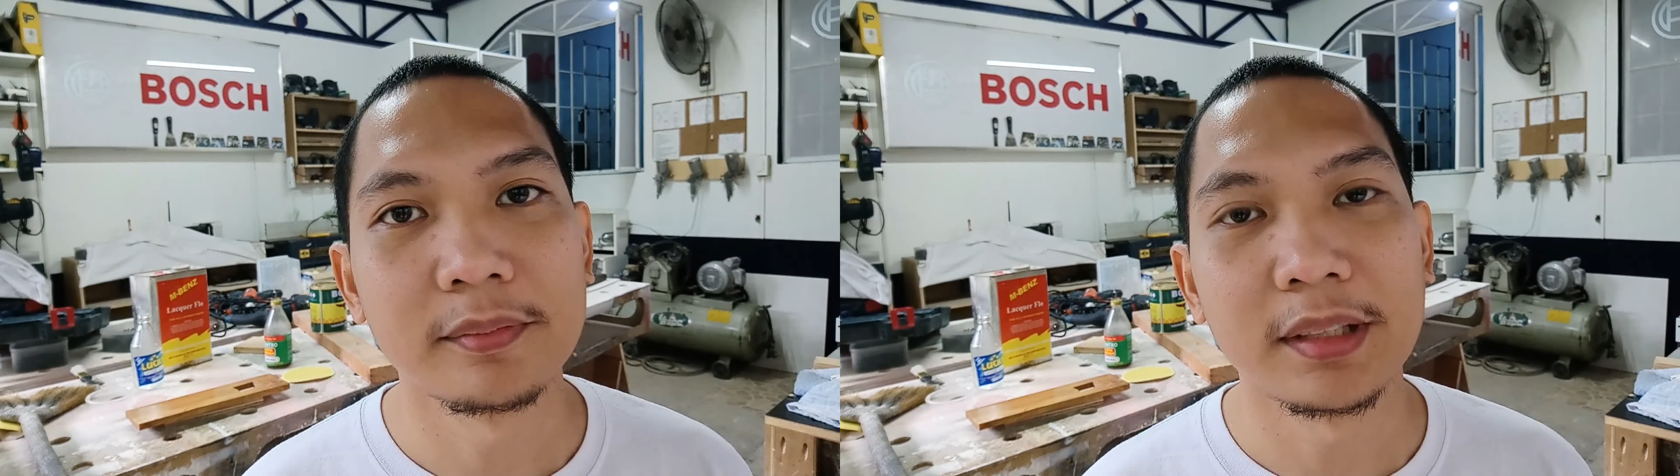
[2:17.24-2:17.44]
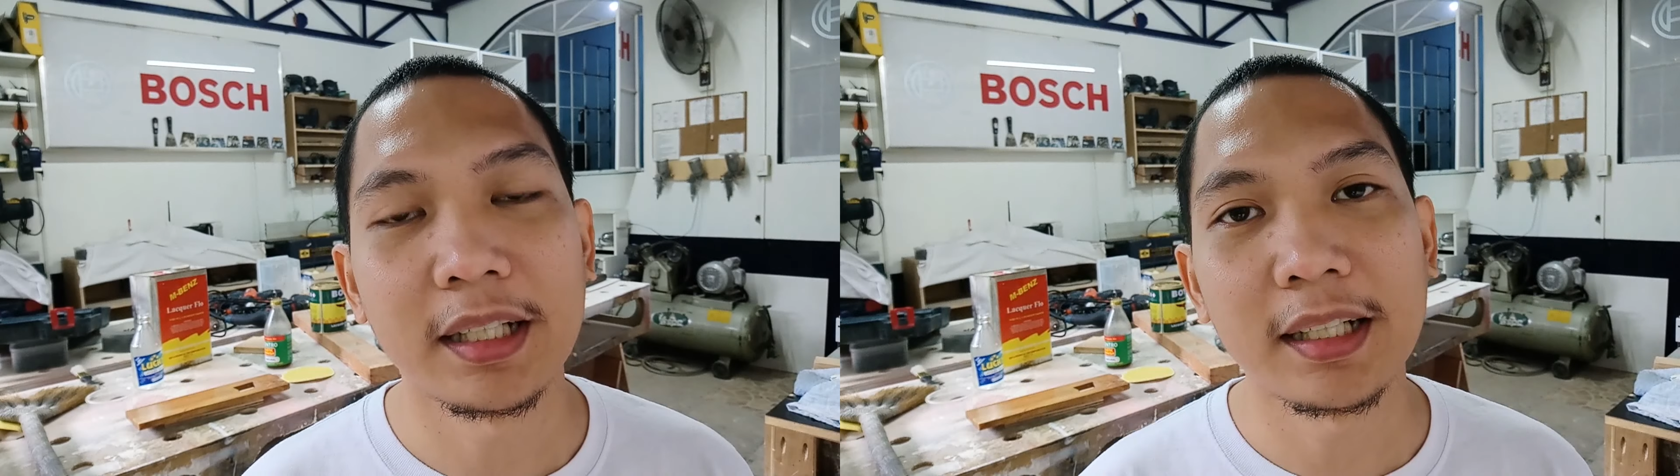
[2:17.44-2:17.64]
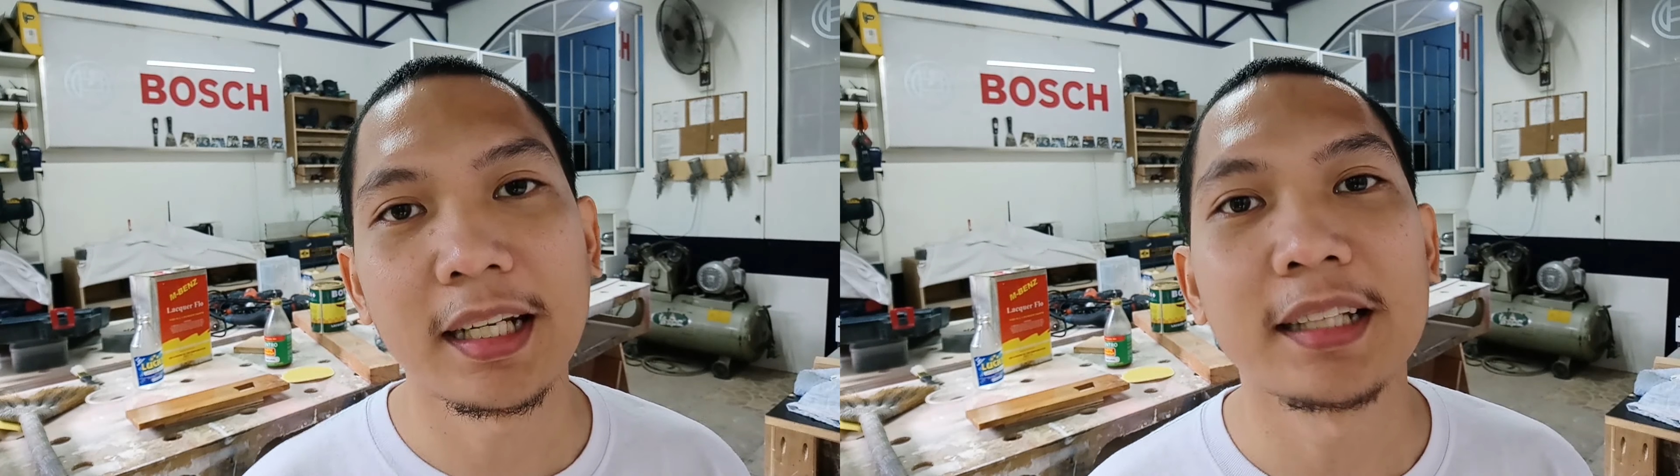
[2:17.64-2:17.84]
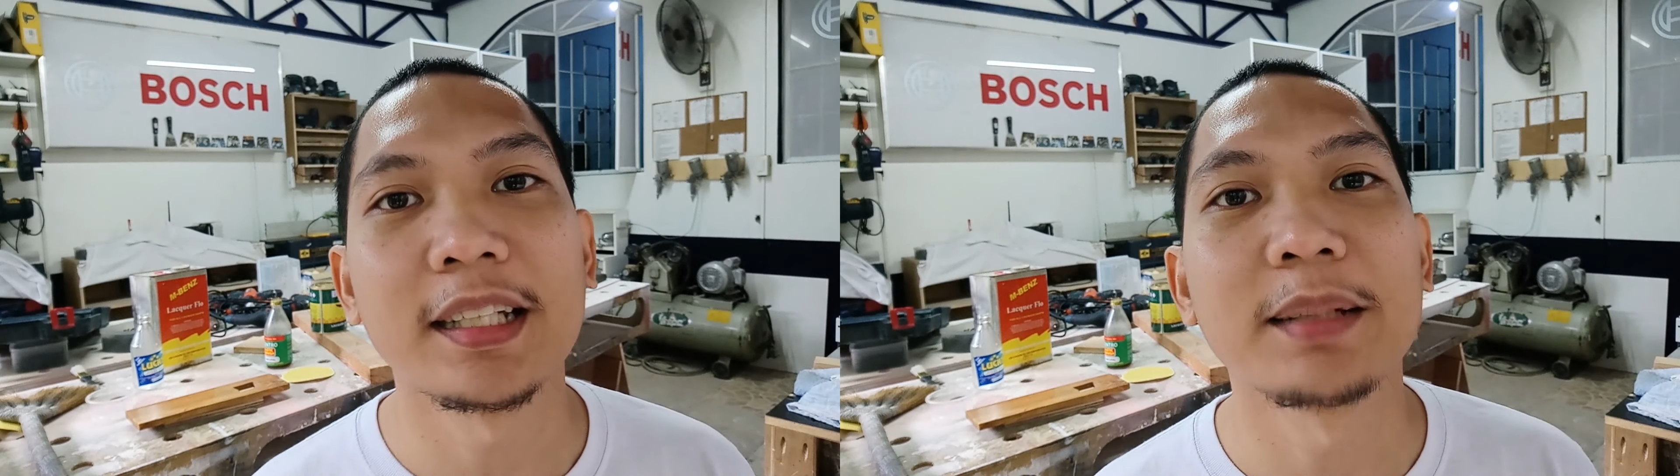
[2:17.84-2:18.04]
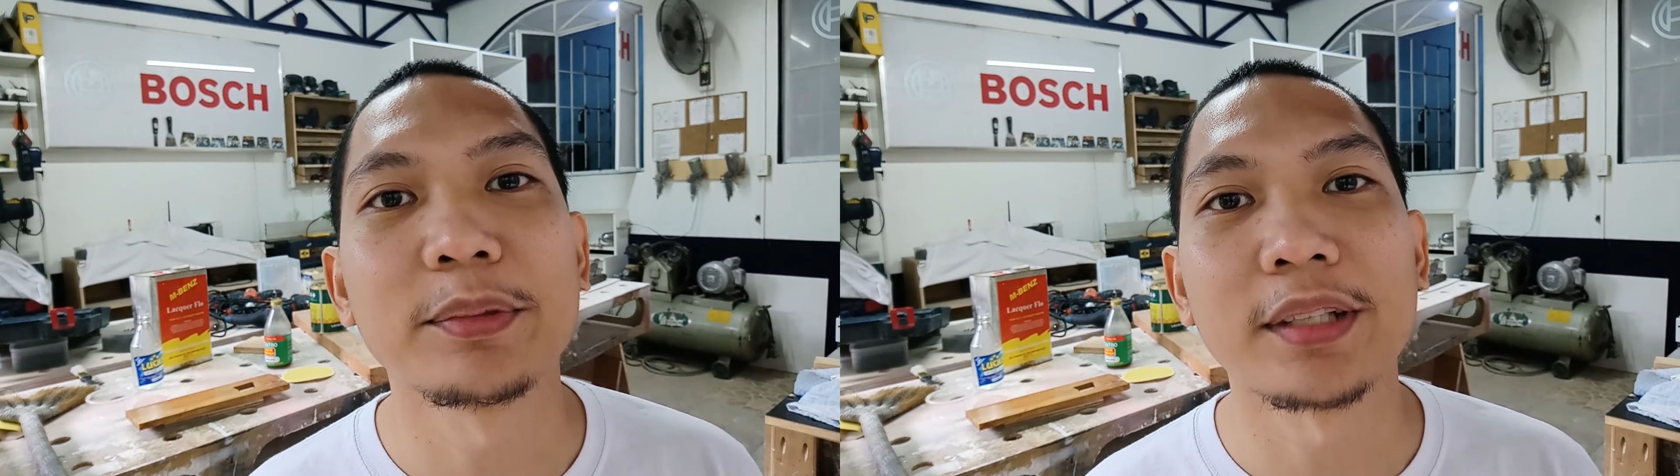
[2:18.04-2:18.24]

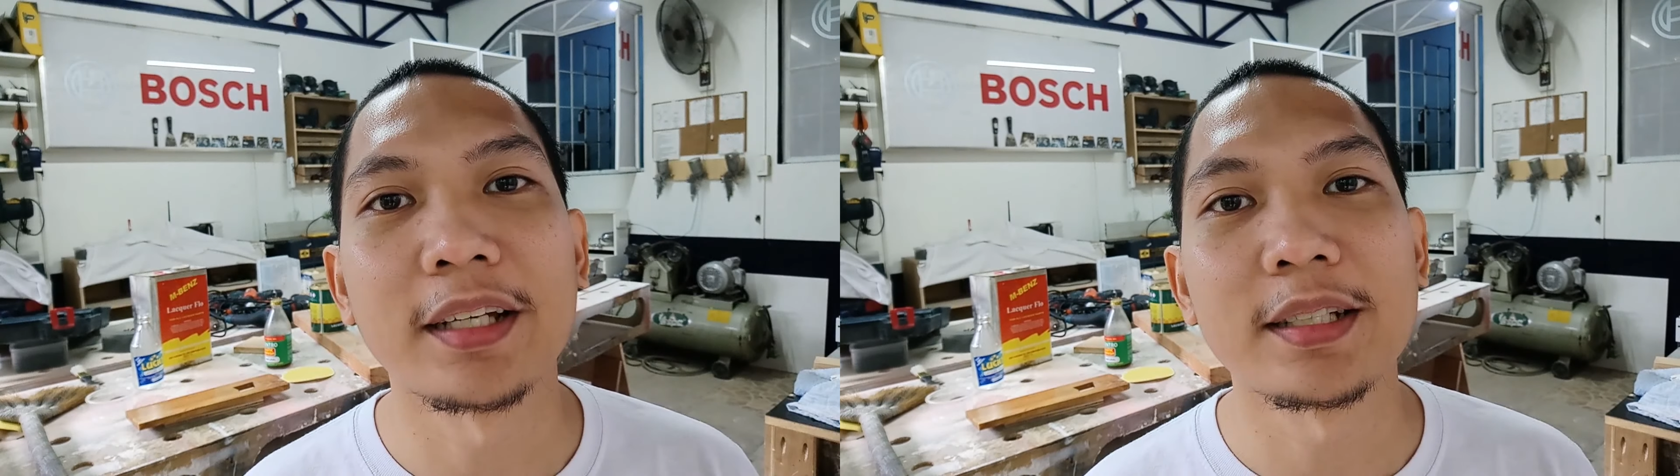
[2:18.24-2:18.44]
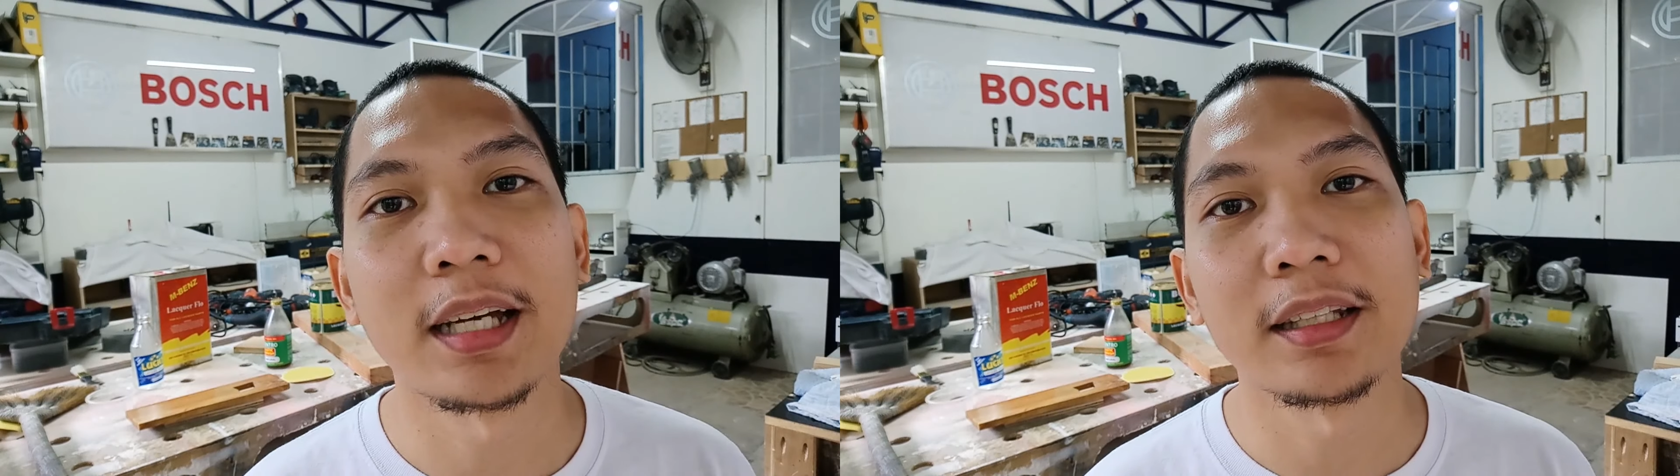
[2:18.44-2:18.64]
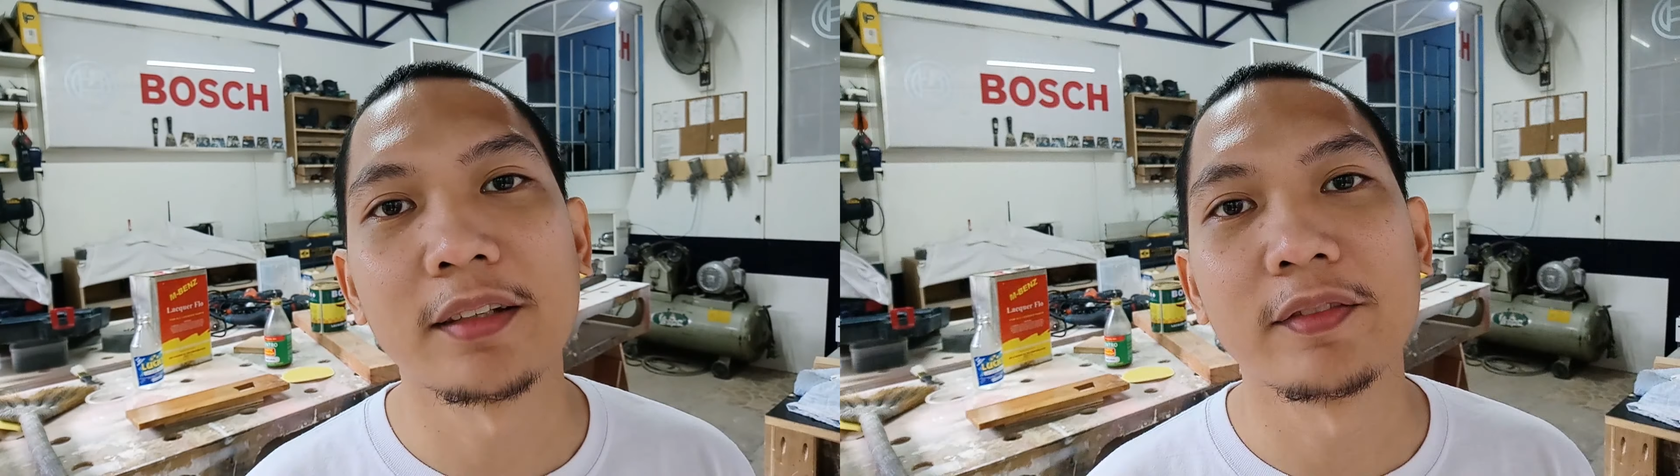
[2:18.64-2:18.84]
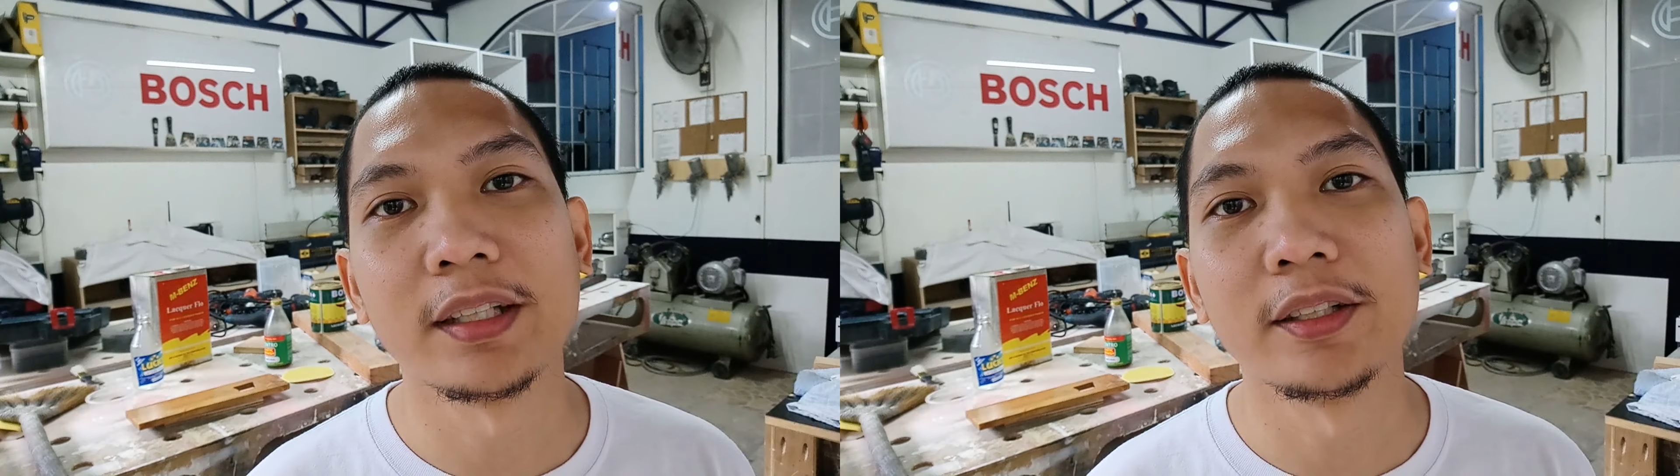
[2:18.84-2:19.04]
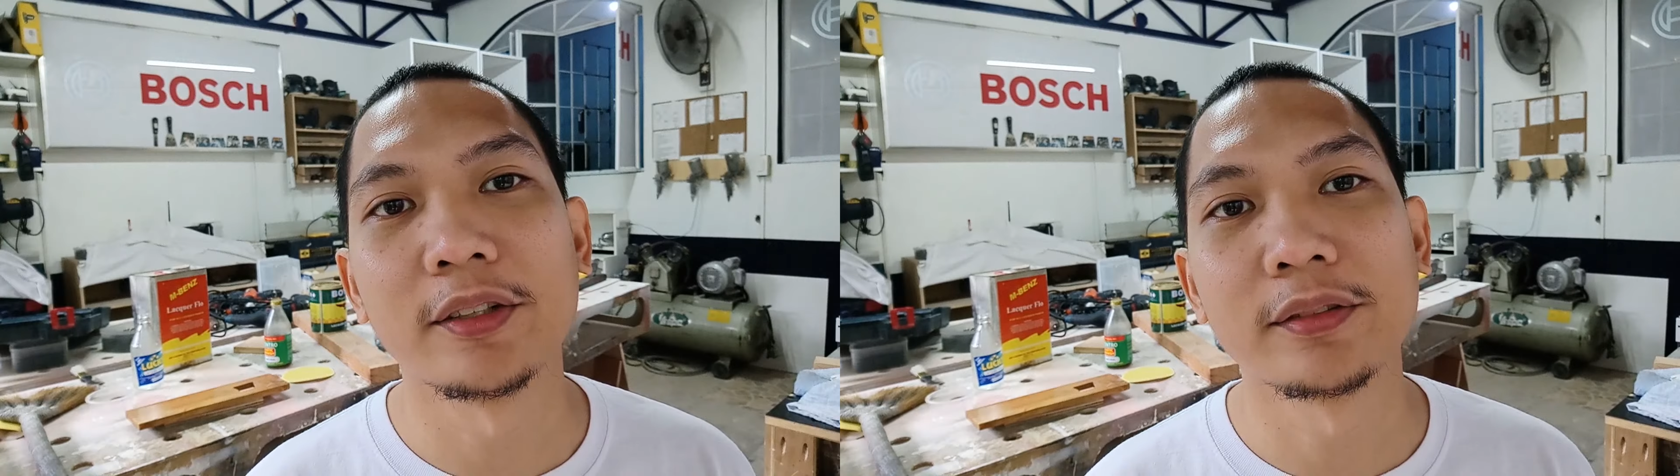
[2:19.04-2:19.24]
Nangangalahati na po tayo sa ating
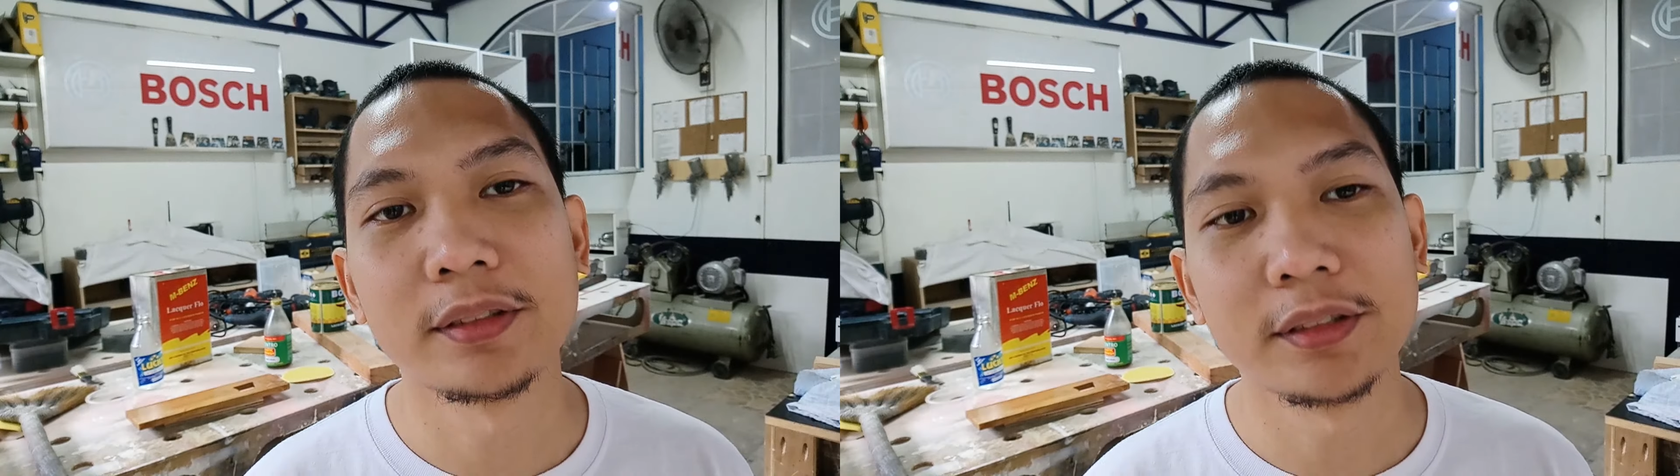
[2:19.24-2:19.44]
video.